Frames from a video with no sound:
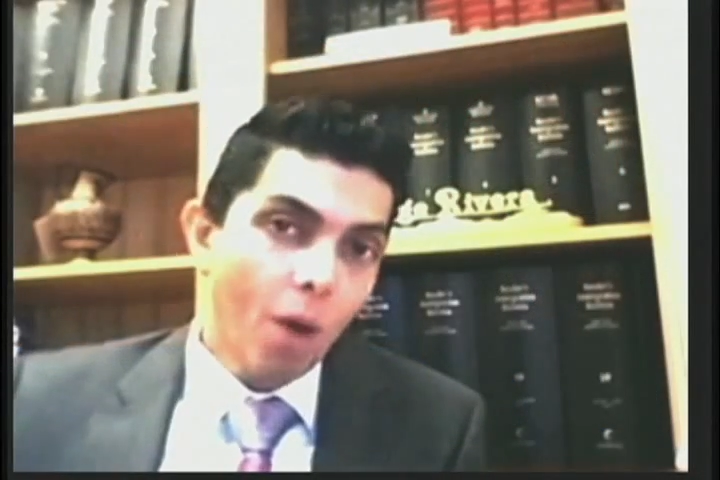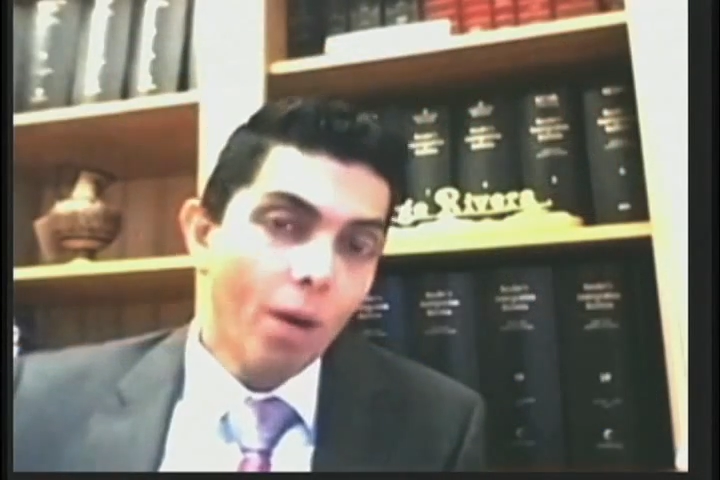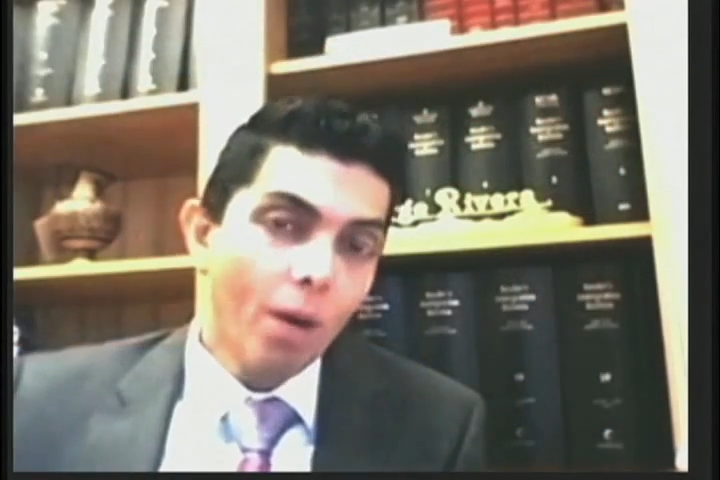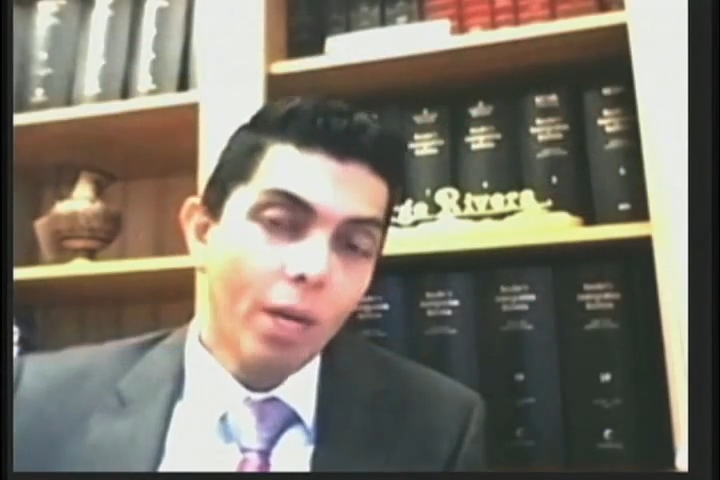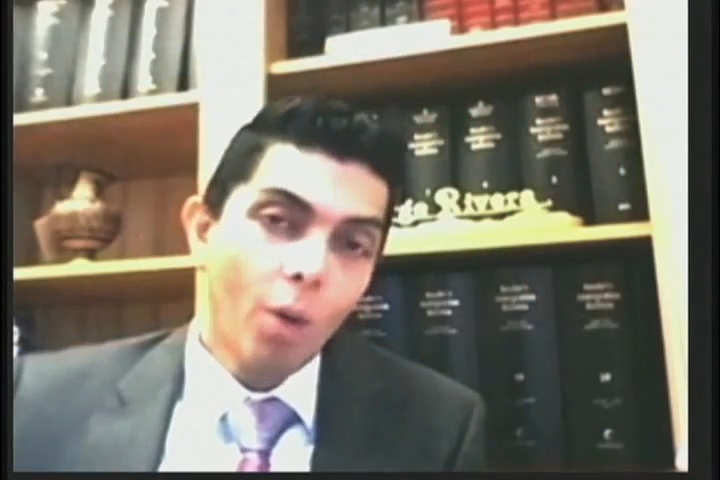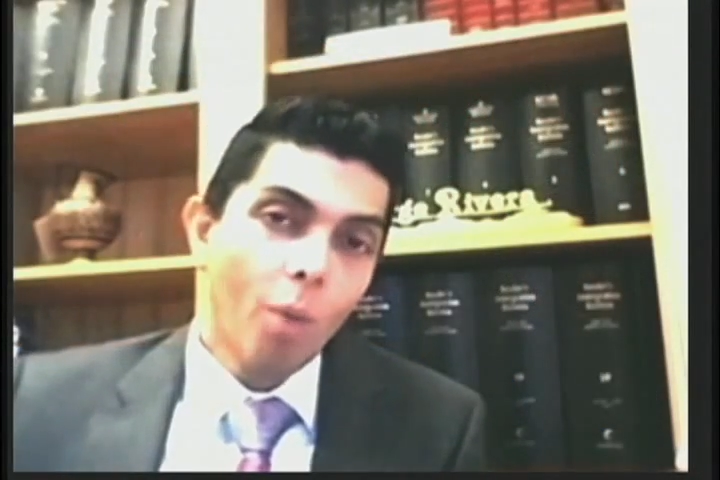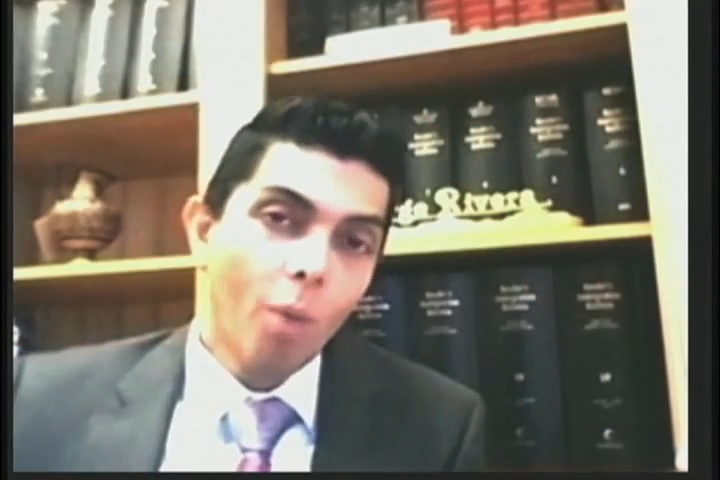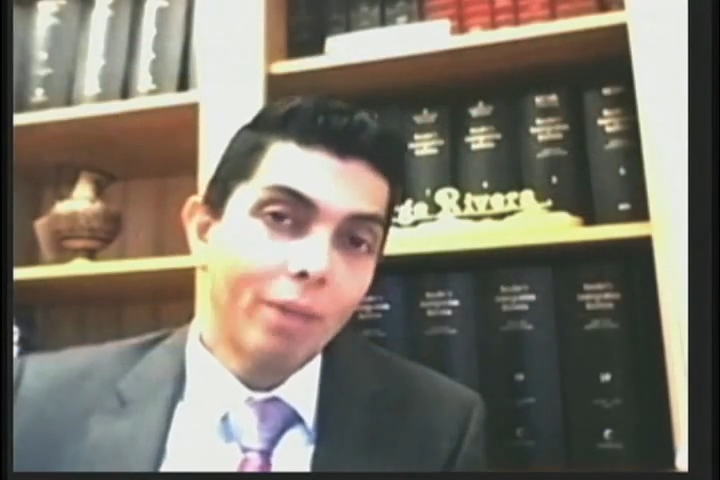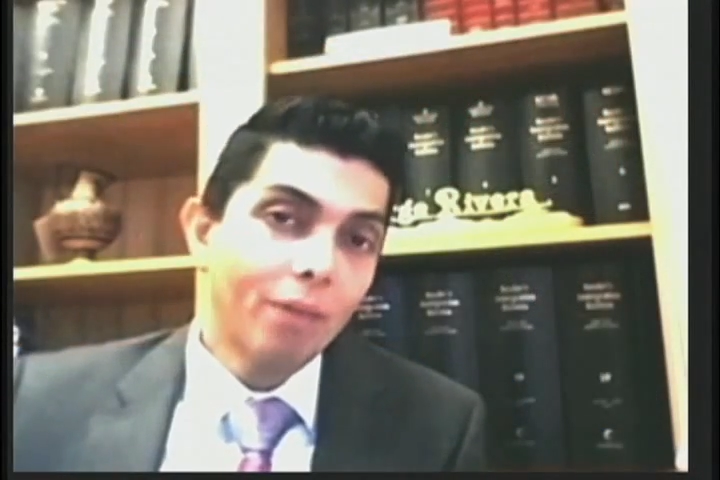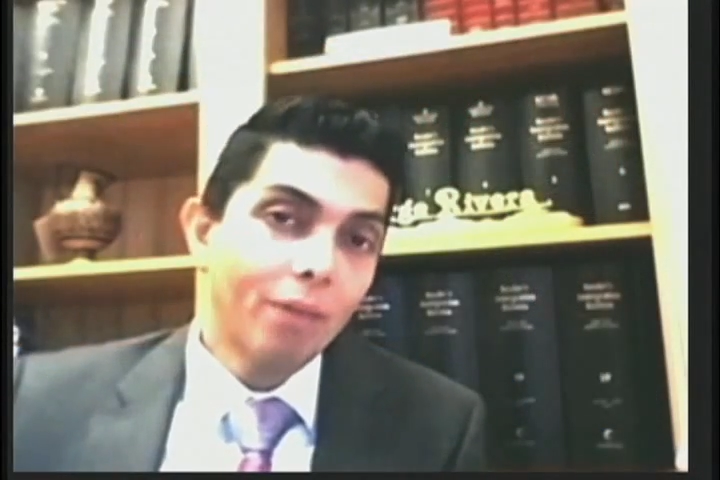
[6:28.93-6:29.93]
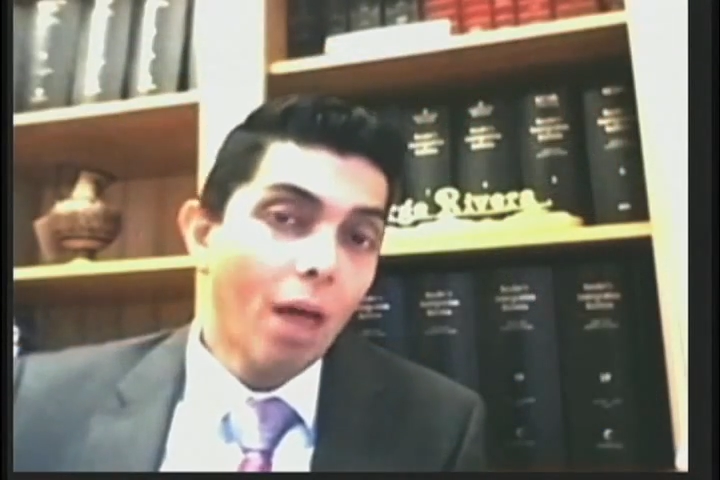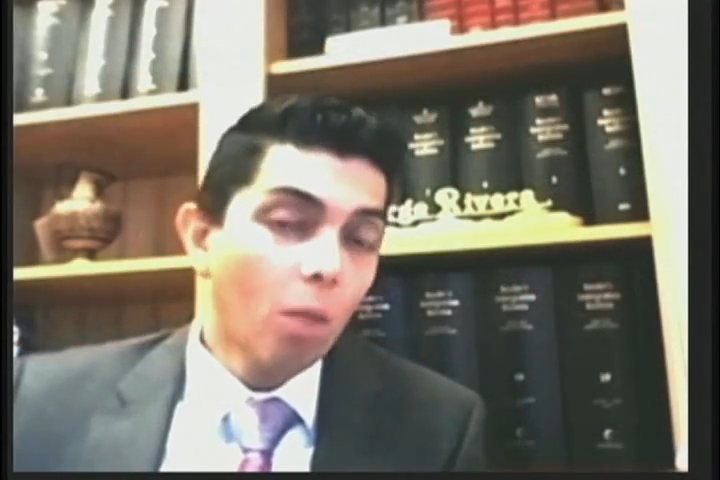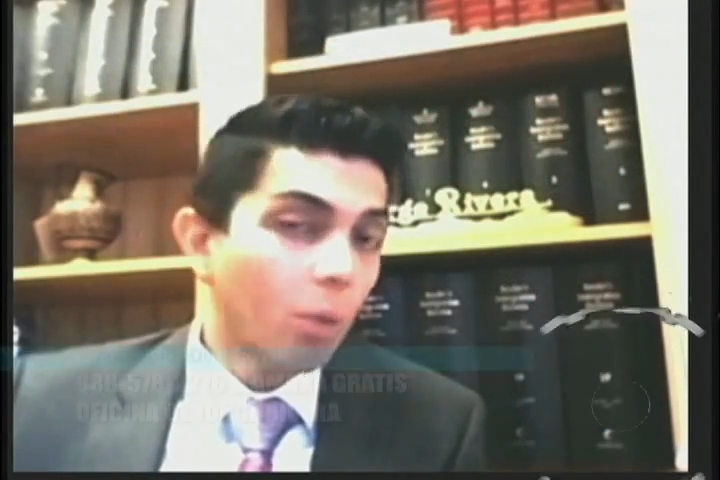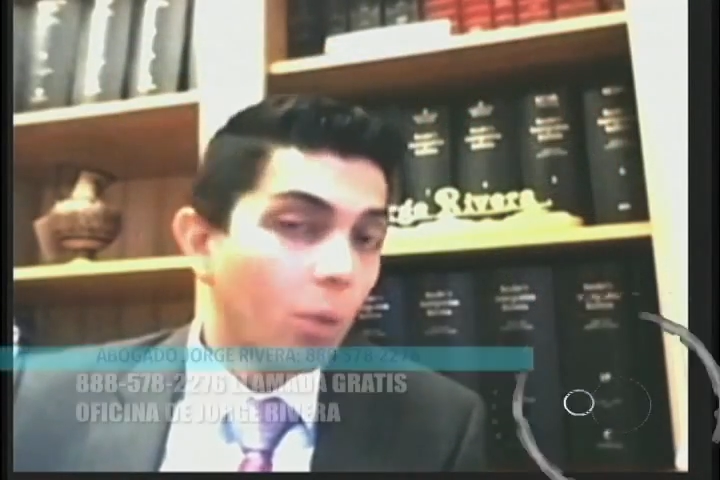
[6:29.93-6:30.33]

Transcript: ahora que no ha aumentado